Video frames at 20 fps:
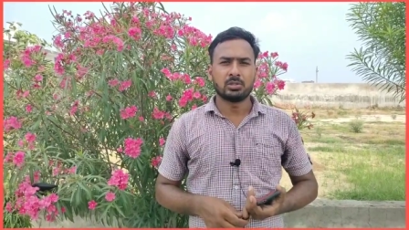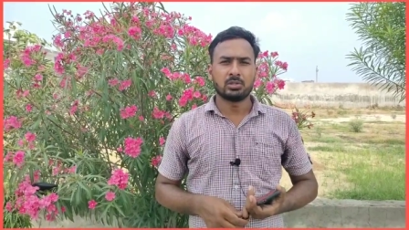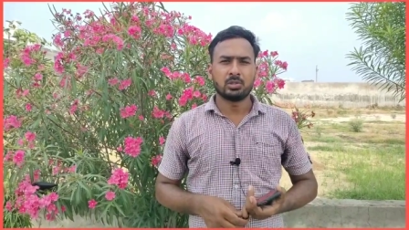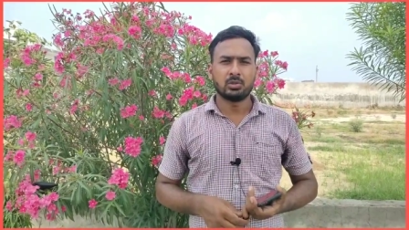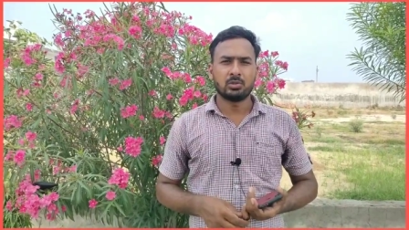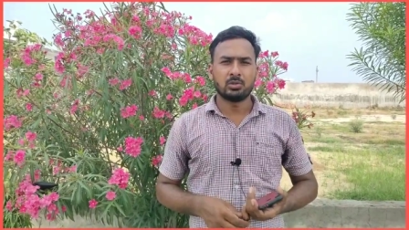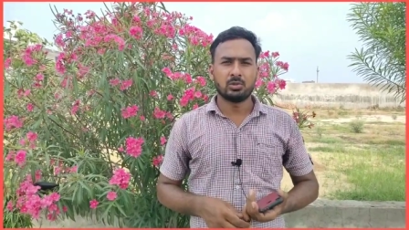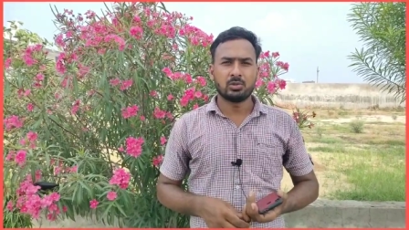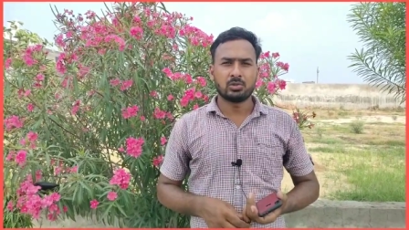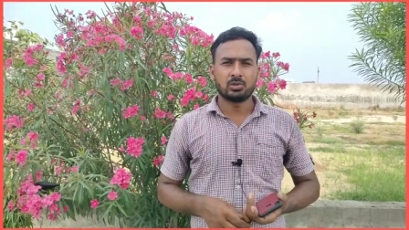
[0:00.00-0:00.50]

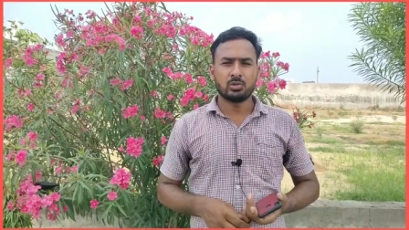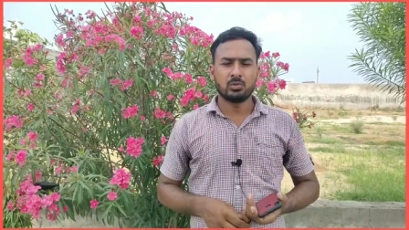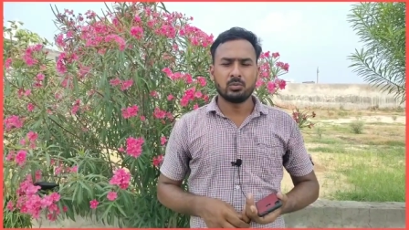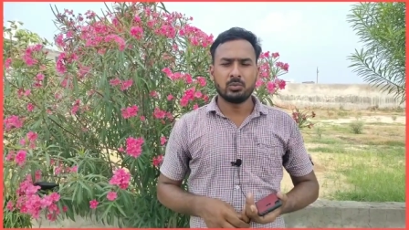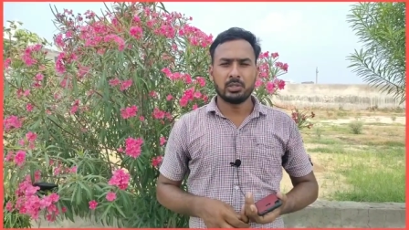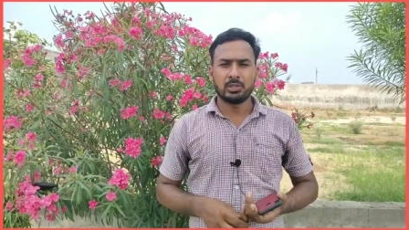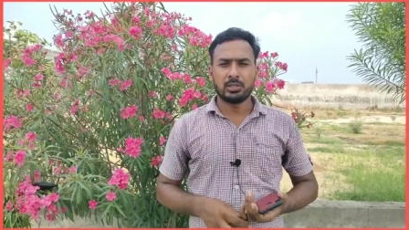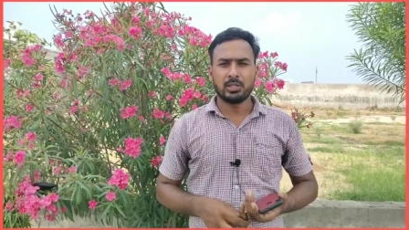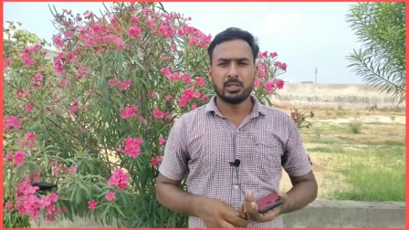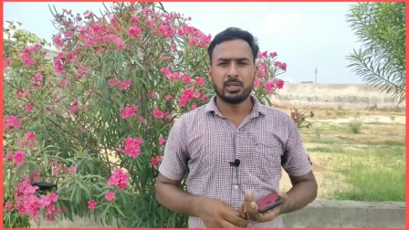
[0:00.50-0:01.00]
चलो दोस्तों
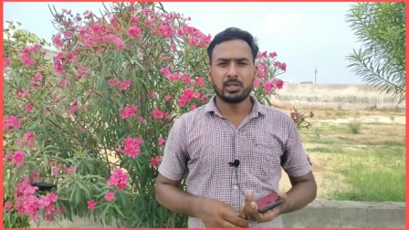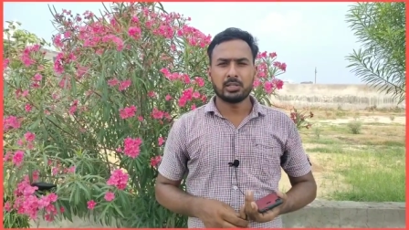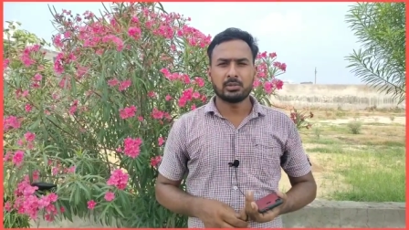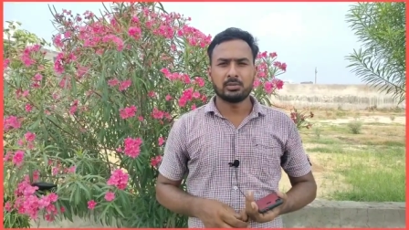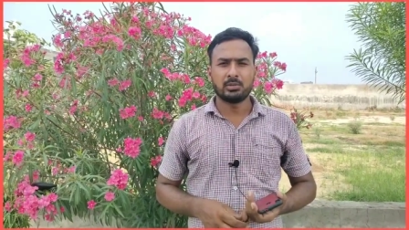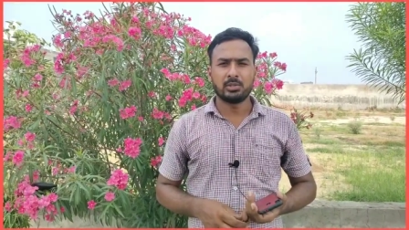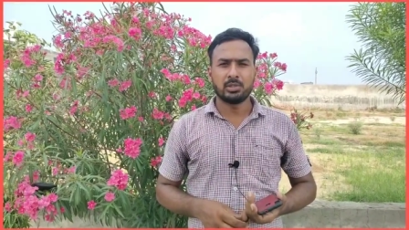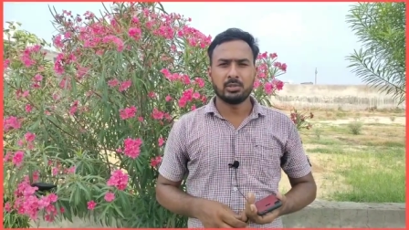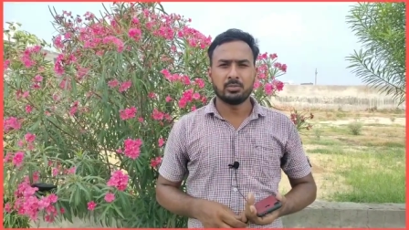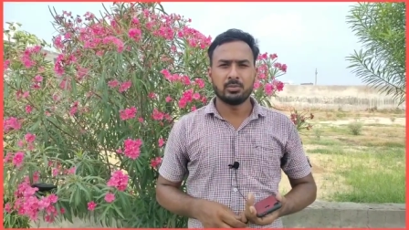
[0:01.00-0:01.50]
मिलते हैं नेक्स्ट
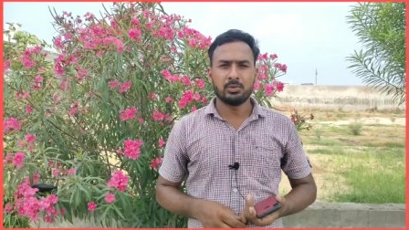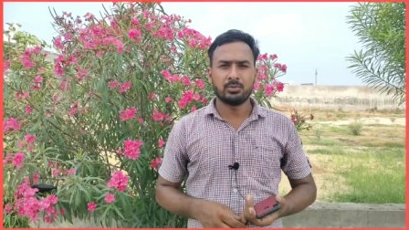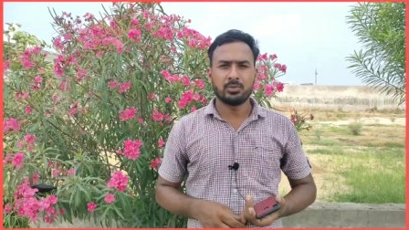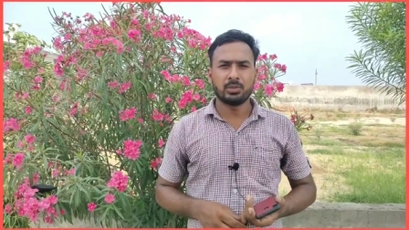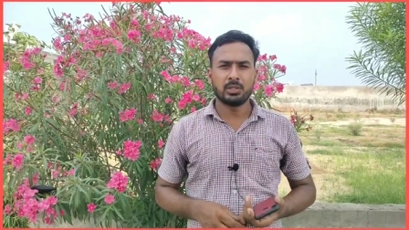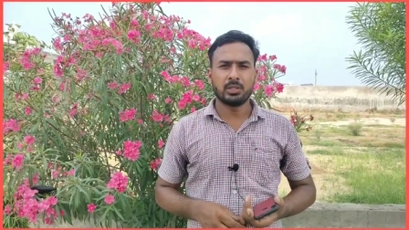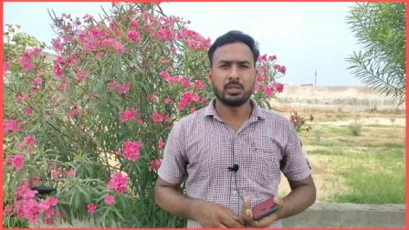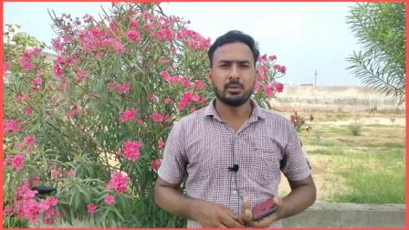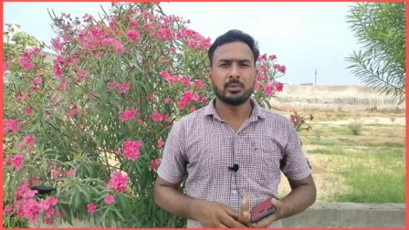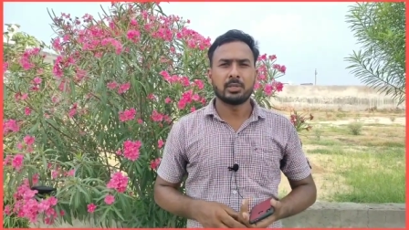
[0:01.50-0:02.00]
वीडियो में
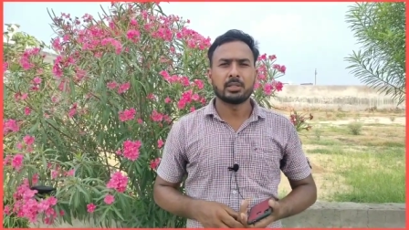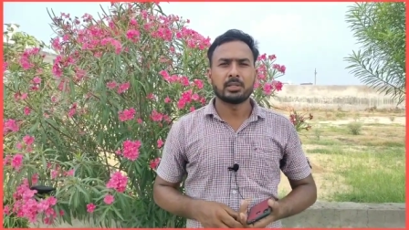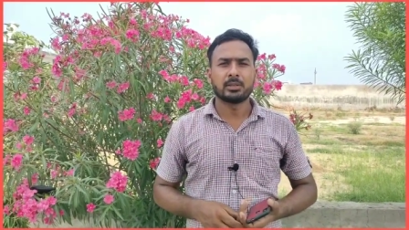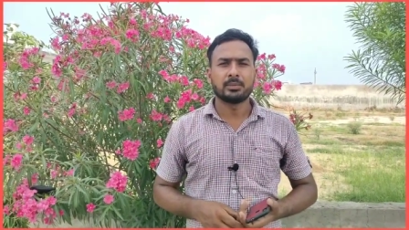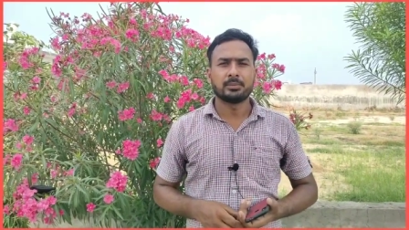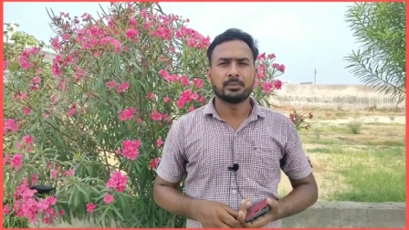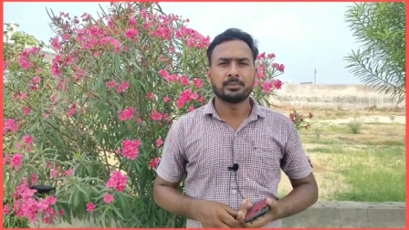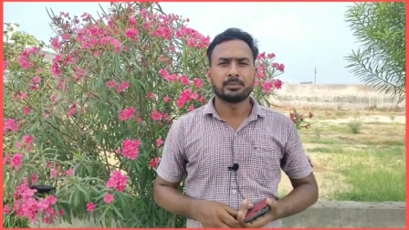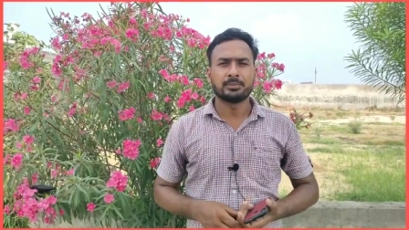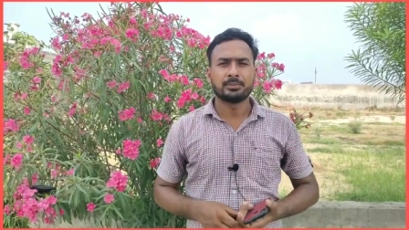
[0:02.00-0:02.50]
वंदे
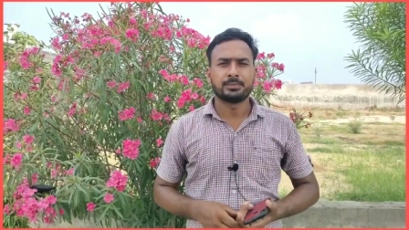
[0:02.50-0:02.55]
मातरम